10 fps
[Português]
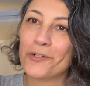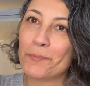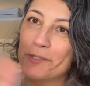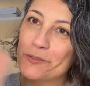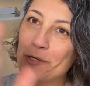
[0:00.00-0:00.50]

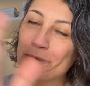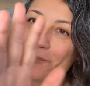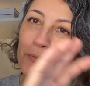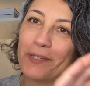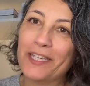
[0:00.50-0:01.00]
Oi, pessoal,
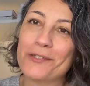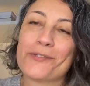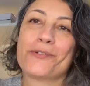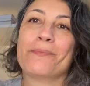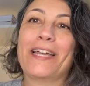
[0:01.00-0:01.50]
tudo bem? Eu
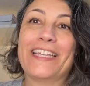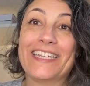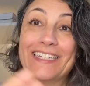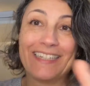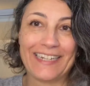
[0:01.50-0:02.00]
sou
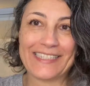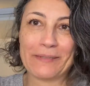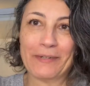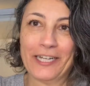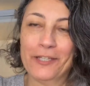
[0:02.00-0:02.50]
Maíra, da
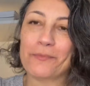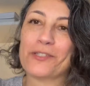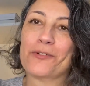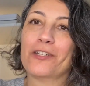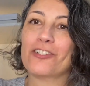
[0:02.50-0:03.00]
Casa Mai, uma
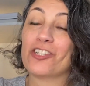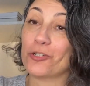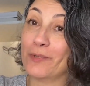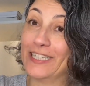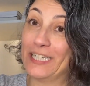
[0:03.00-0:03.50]
escola de
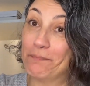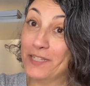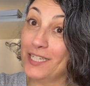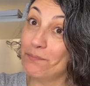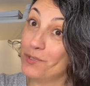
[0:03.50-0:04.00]

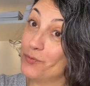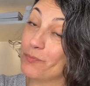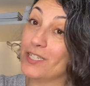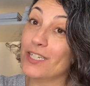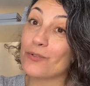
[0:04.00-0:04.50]
aromaterapia,
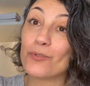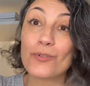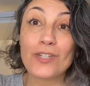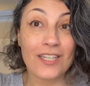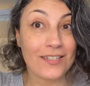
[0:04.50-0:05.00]
perfumaria,
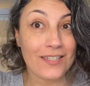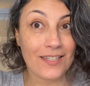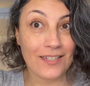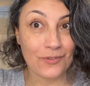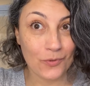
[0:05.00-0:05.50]
cultura e
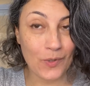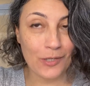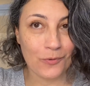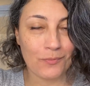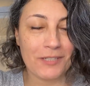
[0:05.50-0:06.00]
artesanato do
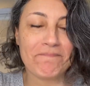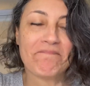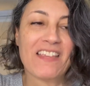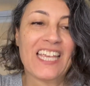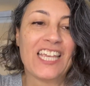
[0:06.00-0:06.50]
aroma.
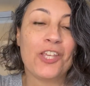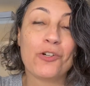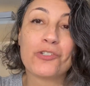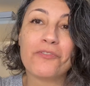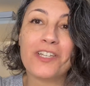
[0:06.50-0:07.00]
E
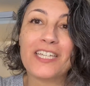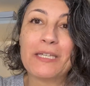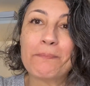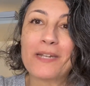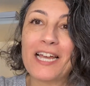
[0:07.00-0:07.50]
hoje eu vim
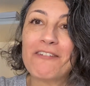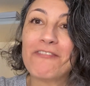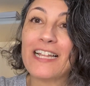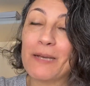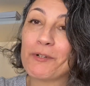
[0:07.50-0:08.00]
aqui para
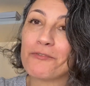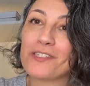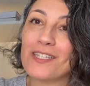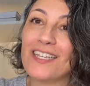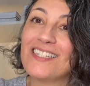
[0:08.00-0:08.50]
falar para
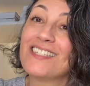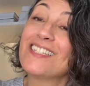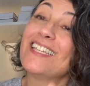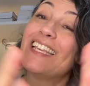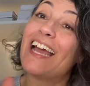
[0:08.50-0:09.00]
vocês
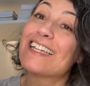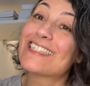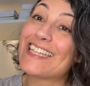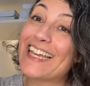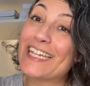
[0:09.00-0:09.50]
que a
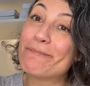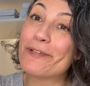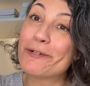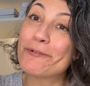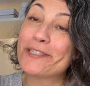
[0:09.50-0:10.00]
série
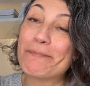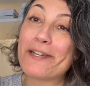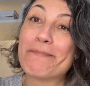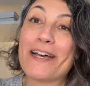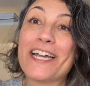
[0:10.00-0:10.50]
Pergunta
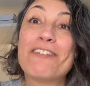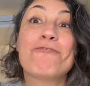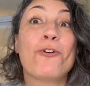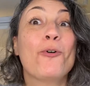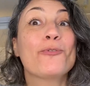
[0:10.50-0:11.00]
para Mai
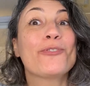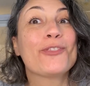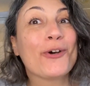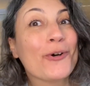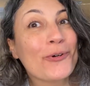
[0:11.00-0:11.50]

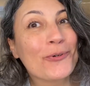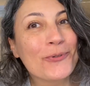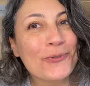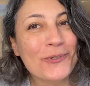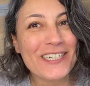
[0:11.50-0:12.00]
voltou!